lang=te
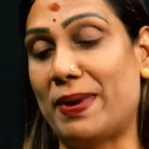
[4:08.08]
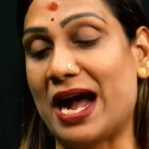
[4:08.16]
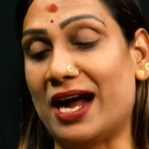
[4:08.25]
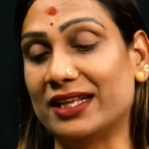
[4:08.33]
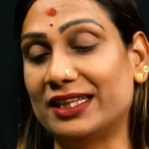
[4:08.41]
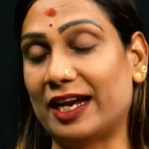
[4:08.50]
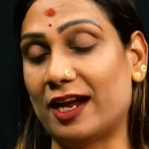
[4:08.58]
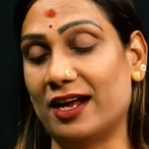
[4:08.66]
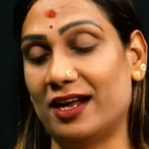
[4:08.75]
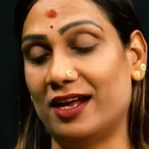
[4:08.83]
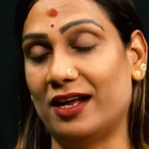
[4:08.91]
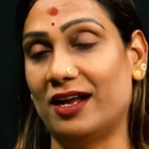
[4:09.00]
పాత్ర
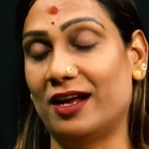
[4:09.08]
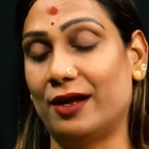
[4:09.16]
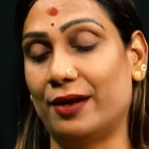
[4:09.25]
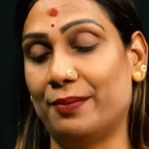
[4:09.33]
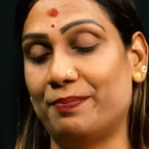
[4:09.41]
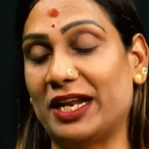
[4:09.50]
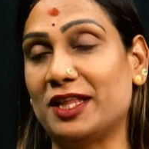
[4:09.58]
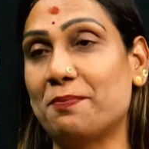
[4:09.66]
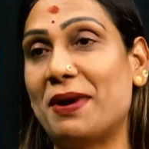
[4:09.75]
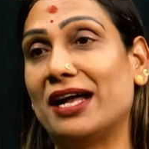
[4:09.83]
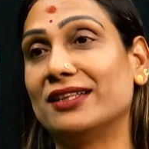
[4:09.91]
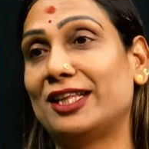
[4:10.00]
ప్రతి
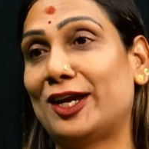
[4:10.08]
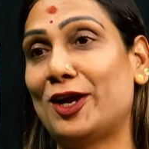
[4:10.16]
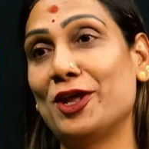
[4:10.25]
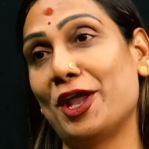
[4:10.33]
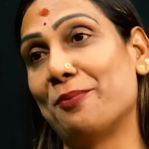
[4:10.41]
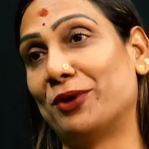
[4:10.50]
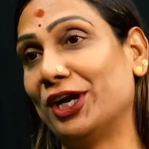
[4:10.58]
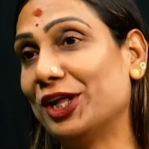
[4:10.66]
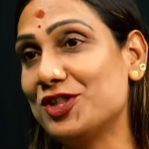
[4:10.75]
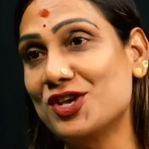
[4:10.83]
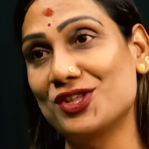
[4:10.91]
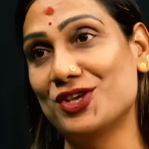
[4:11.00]
పాత్రలో ఎప్పటి
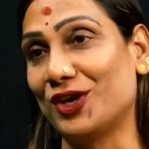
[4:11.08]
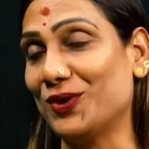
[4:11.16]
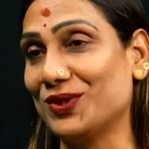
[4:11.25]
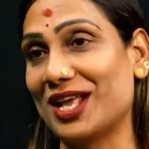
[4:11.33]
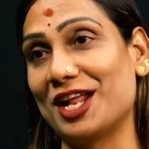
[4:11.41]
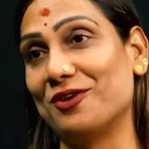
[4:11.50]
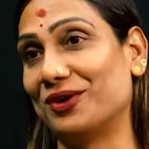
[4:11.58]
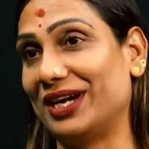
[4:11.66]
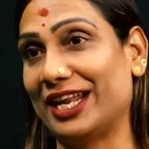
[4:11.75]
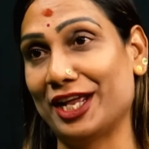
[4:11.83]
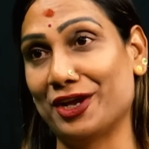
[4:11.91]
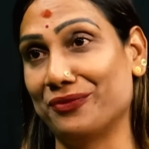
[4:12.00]
నుంచో జరుగుతానే
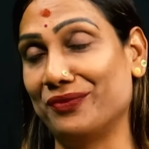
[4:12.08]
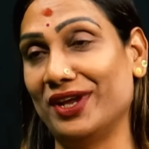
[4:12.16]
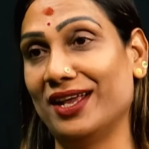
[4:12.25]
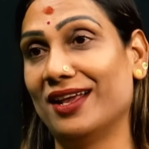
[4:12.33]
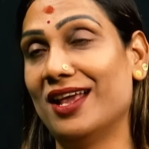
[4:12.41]
ఉంటాయి అవి